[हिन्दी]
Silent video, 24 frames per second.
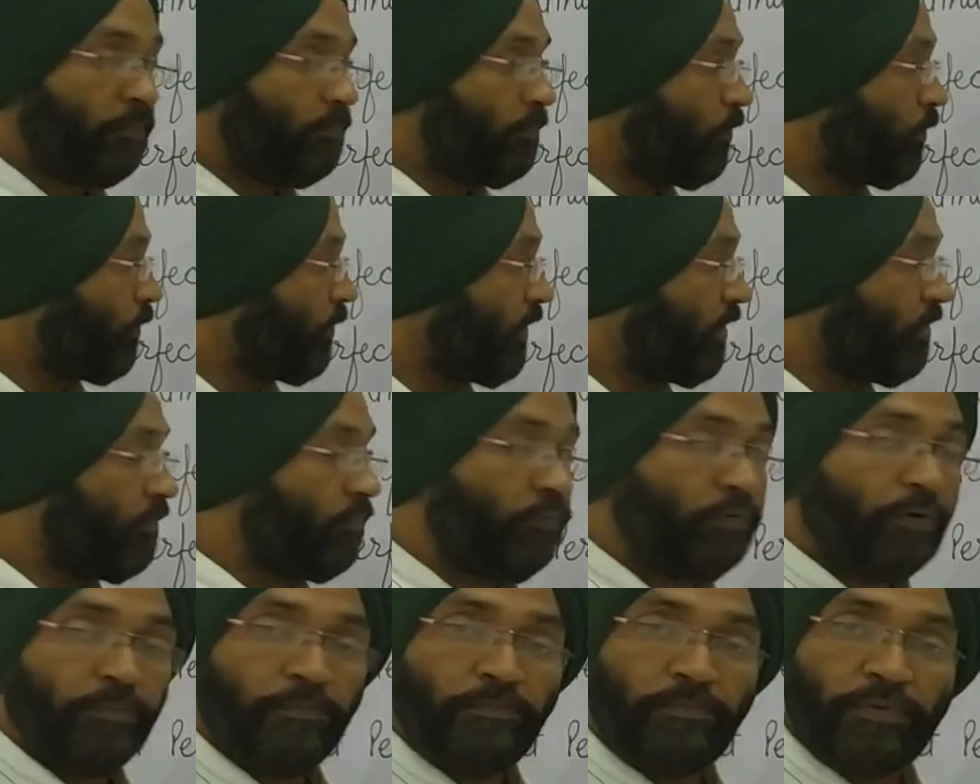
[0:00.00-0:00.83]
रिपोर्टिंग
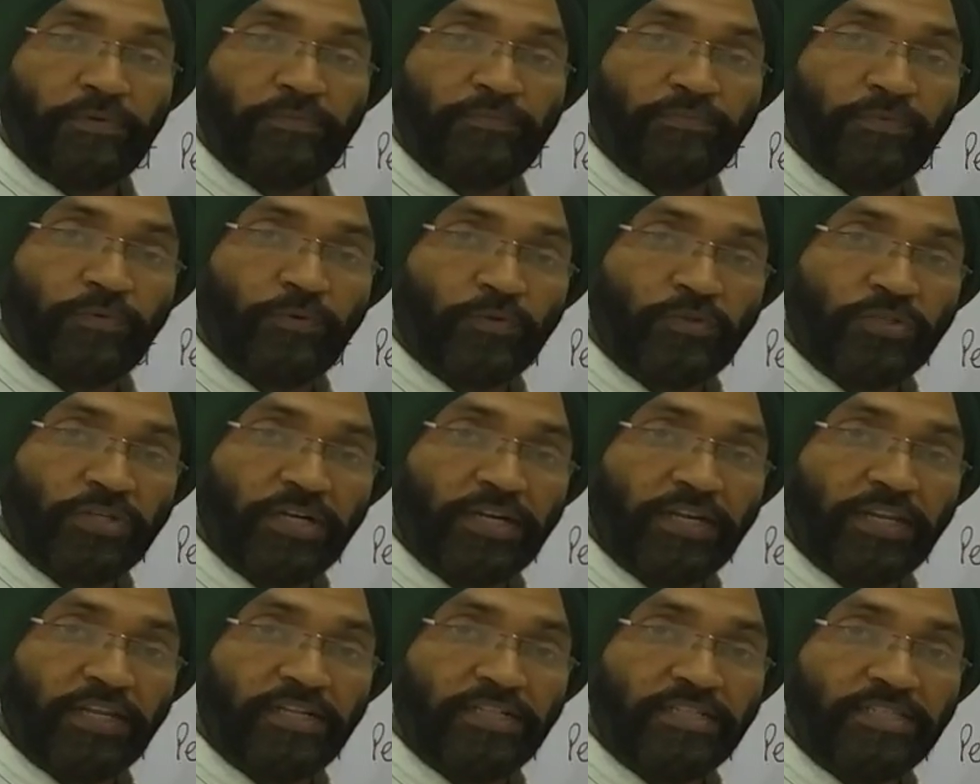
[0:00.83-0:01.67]
वर्ब में
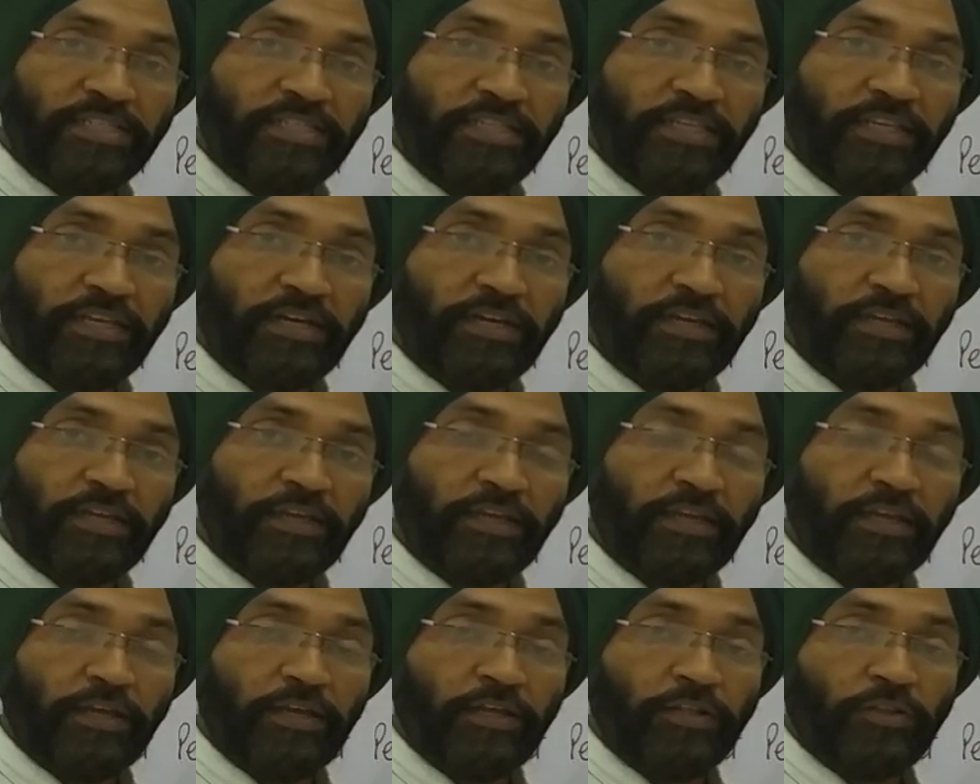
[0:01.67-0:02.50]
फ्यूचर टेंस दिया है
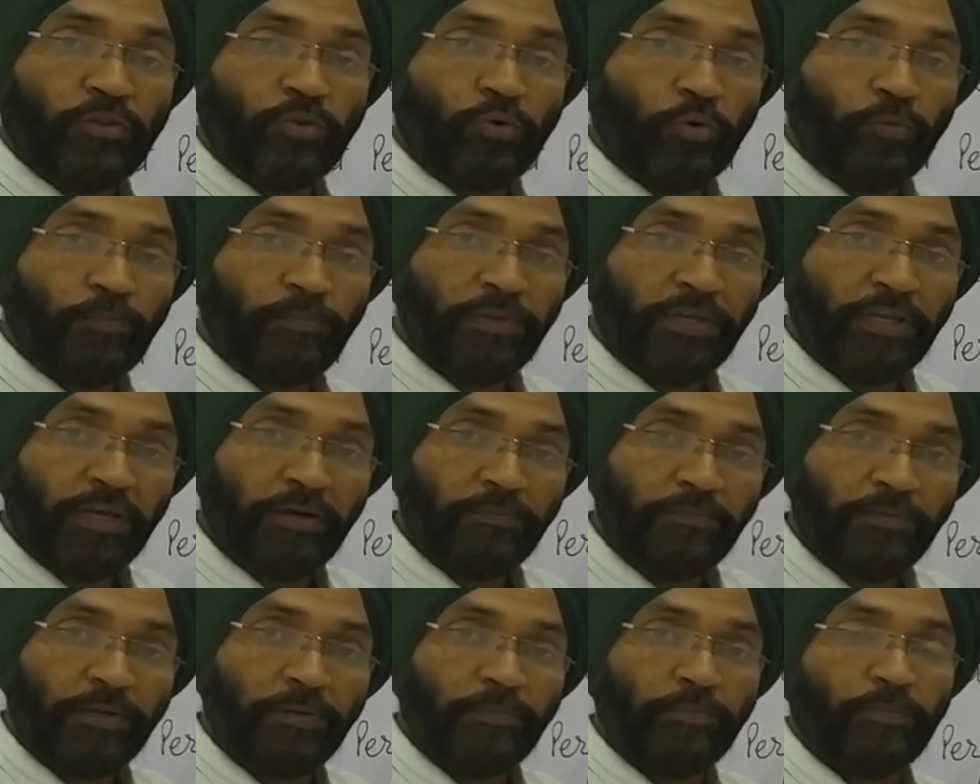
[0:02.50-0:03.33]
तो भी
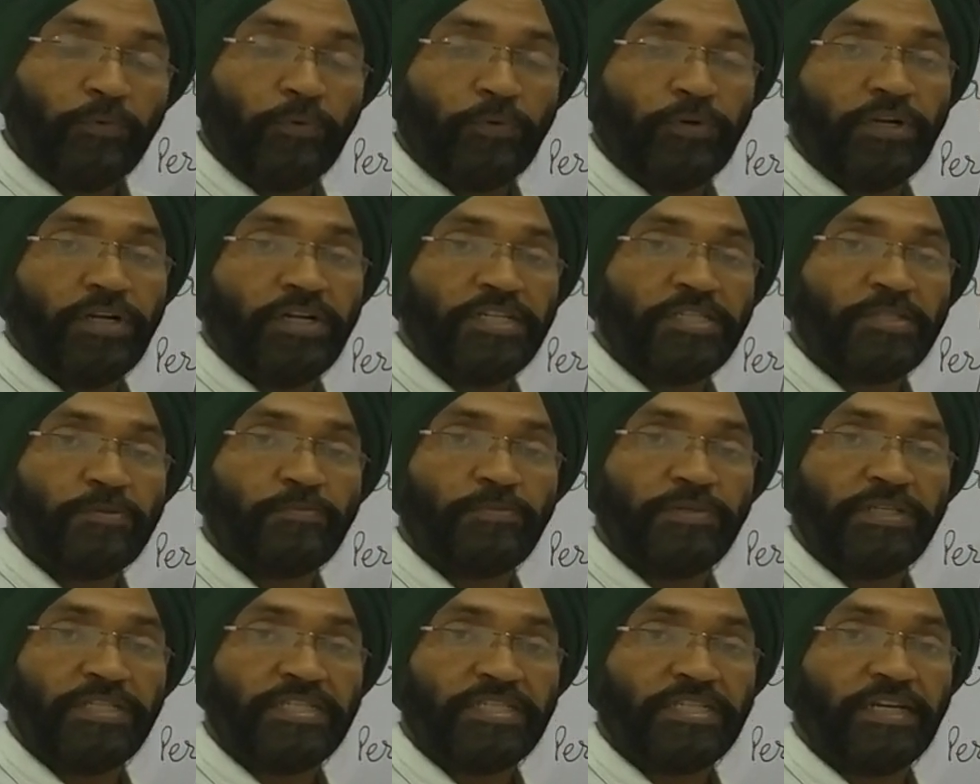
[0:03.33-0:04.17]
हम रिपोर्टेड
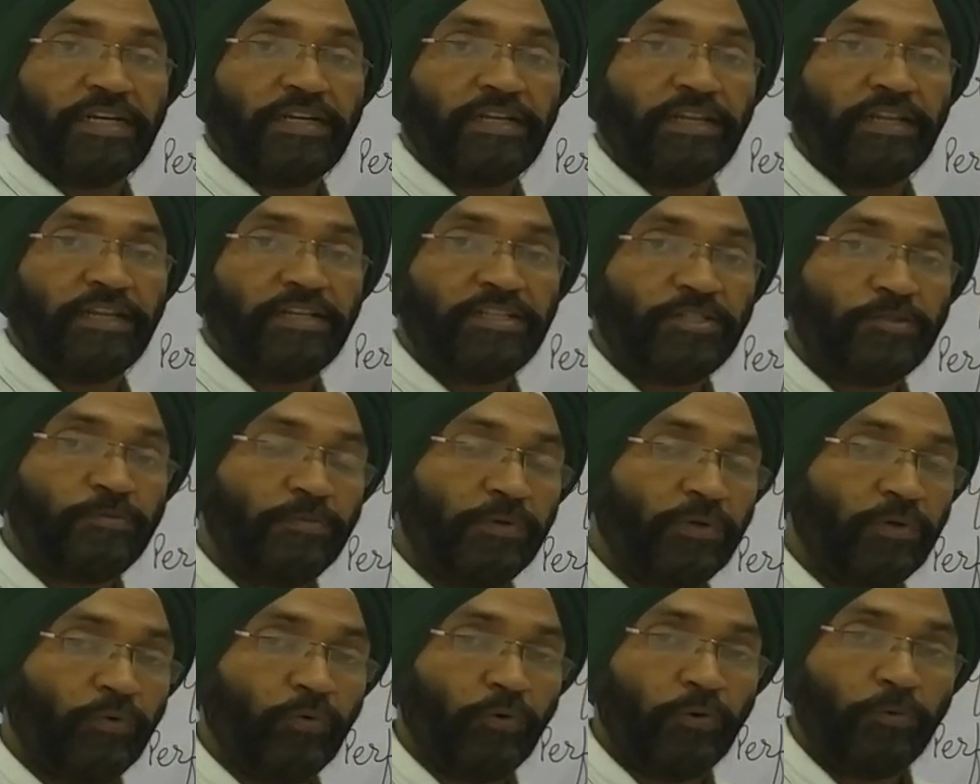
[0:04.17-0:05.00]
स्पीच के टेंस
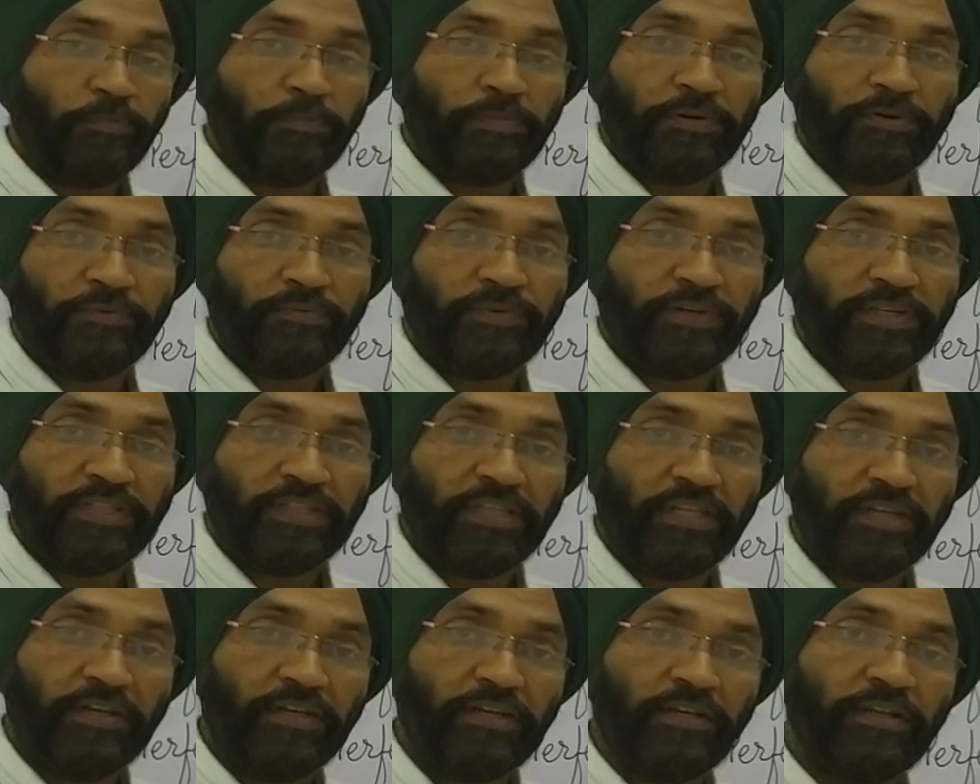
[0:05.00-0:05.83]
में कोई
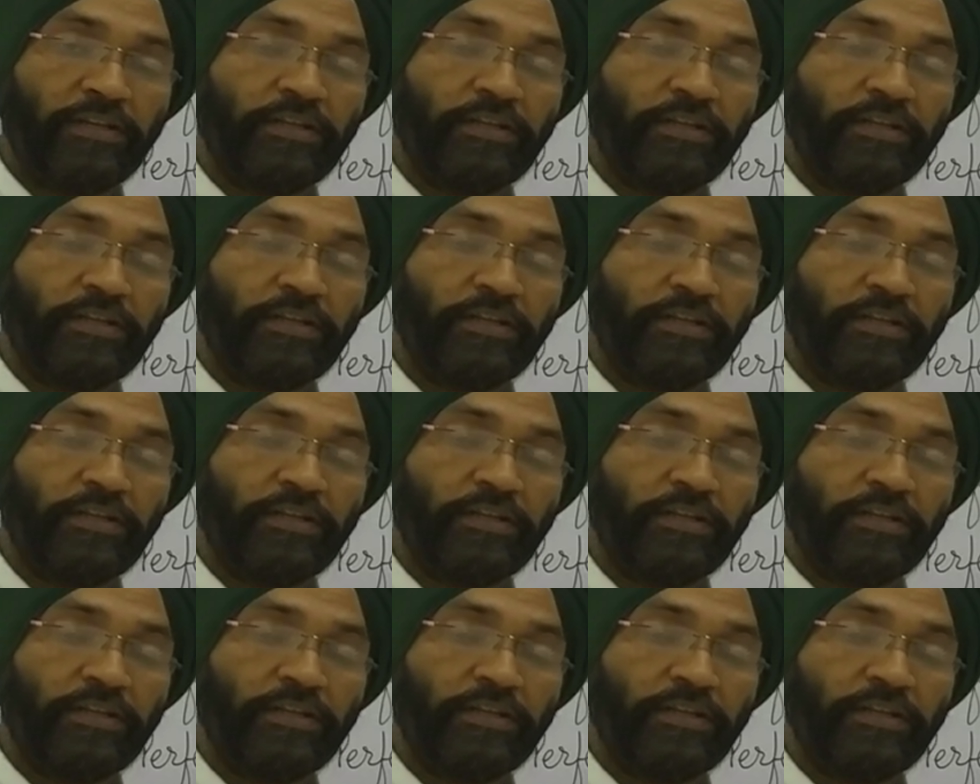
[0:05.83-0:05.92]
परिवर्तन